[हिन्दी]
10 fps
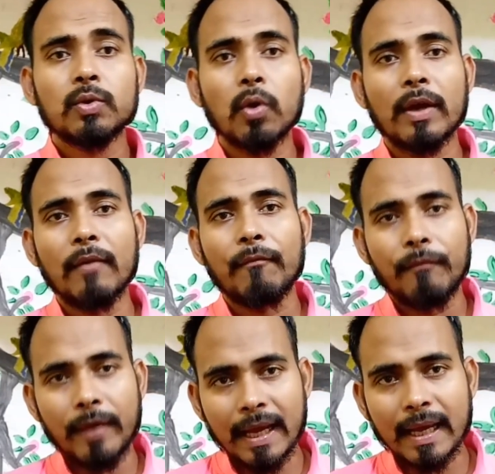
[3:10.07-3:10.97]
जो कि
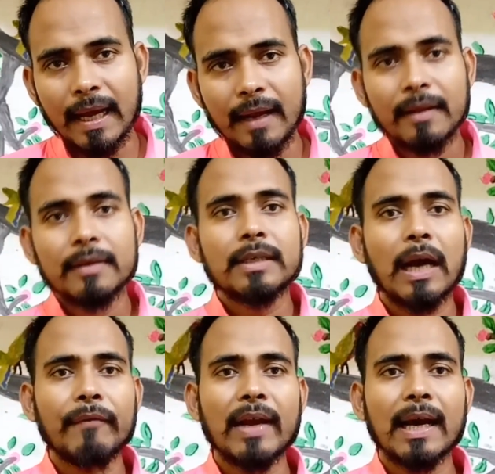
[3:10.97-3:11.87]
फेक हैं
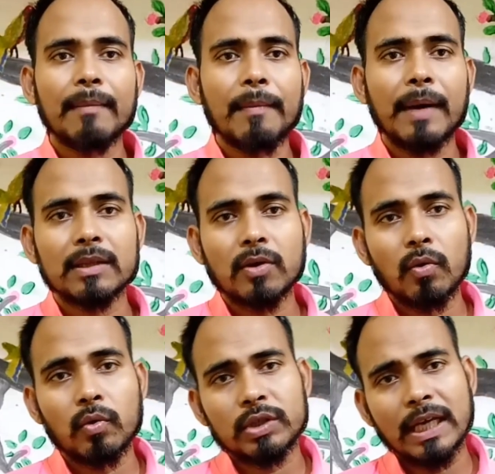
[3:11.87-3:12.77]
या फिर अगर मैं बात
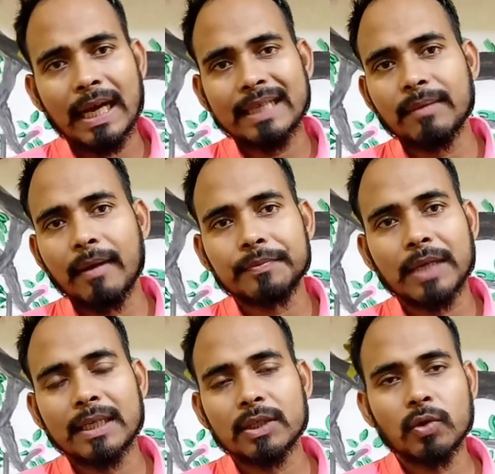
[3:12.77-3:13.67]
करूँ कुछ एक ऐसी
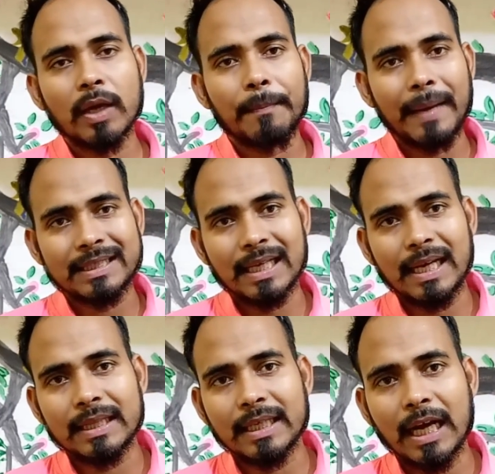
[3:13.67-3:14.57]
वेबसाइट्स हैं जो कि पैसे
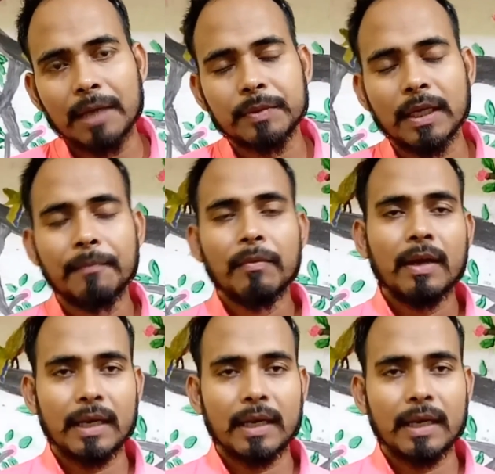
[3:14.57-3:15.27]
लेती हैं आपसे